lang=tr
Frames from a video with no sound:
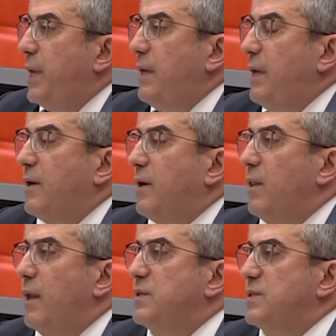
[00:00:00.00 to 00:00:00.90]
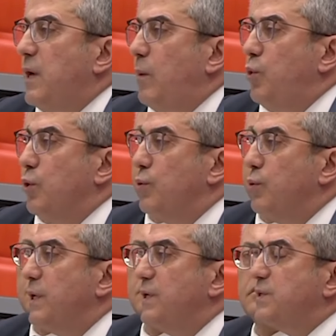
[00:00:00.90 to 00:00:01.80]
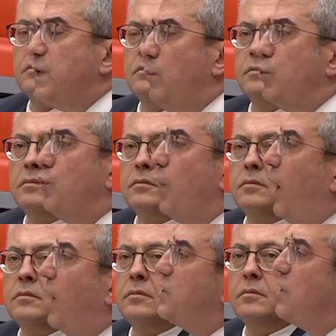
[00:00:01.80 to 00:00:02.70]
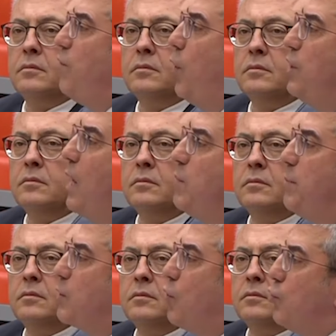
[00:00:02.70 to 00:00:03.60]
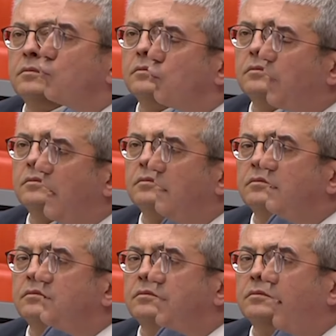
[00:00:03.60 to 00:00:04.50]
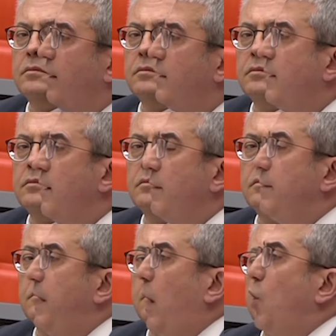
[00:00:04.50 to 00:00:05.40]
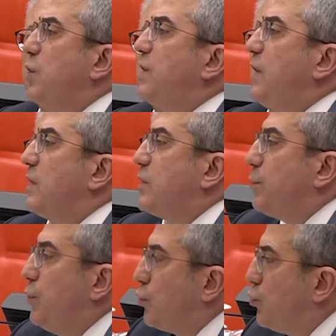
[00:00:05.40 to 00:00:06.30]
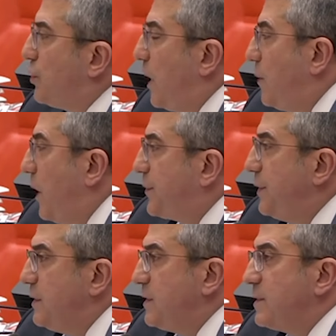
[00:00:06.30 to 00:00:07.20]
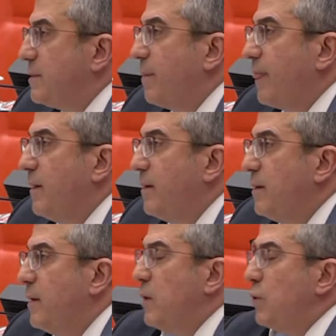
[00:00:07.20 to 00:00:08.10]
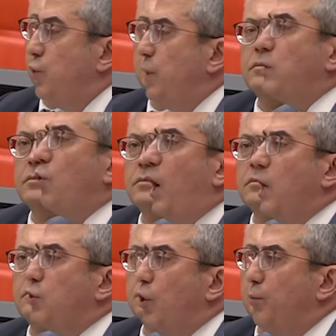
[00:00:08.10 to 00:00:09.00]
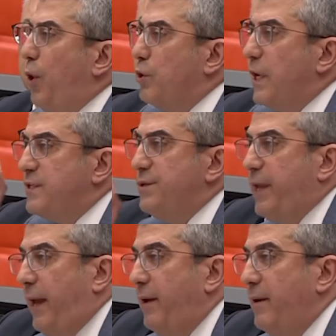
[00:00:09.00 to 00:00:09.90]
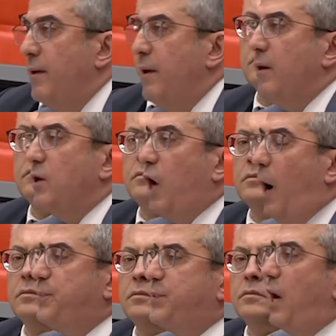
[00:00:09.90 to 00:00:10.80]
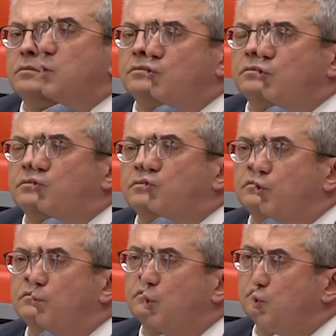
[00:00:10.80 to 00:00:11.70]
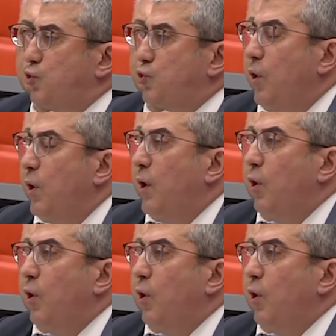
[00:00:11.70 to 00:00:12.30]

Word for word: Peki Kanal İstanbul, İstanbul'un acil ve önemli bir konusu değildiyse niye 12 yıldır bunu gündem yaptınız? Güneydoğu Anadolu bölgesinde GAP'ta su tutulmuş,